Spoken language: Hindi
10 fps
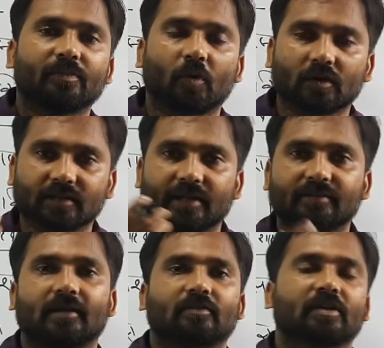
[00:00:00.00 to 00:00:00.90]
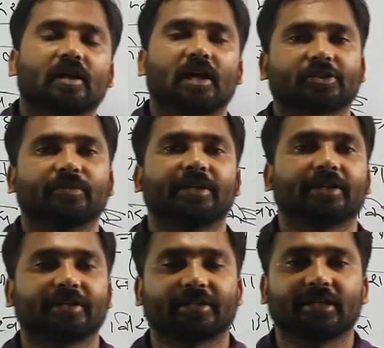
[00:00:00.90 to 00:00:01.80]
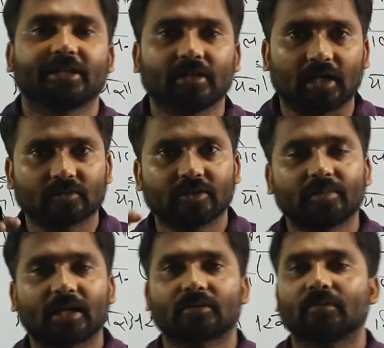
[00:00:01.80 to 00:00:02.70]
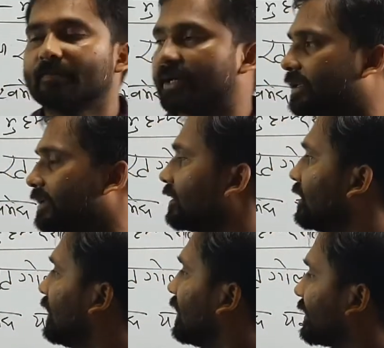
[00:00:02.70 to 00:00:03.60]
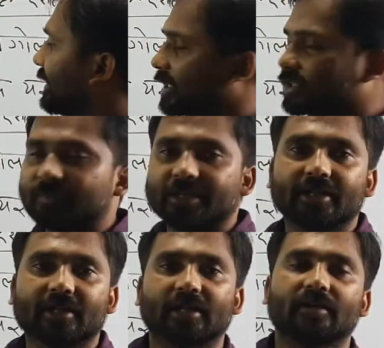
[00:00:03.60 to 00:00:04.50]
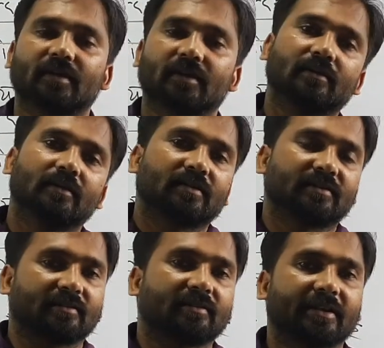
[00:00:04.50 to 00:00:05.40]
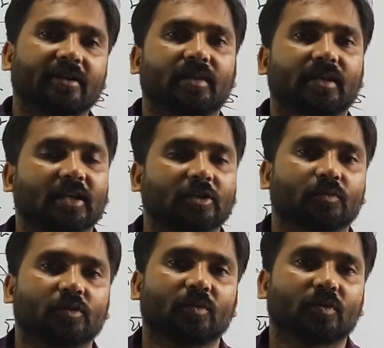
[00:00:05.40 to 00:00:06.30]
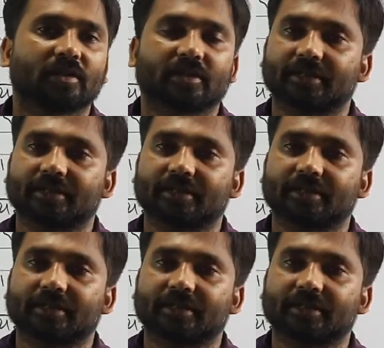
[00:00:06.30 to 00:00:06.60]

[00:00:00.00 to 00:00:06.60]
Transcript: बहुत सारे शासकों ने अश्वमेध यज्ञ किए थे लेकिन आधुनिक भारत में हम पढ़ते हैं कि अश्वमेध यज्ञ करने वाला शासक एकमात्र राजपूतों कौन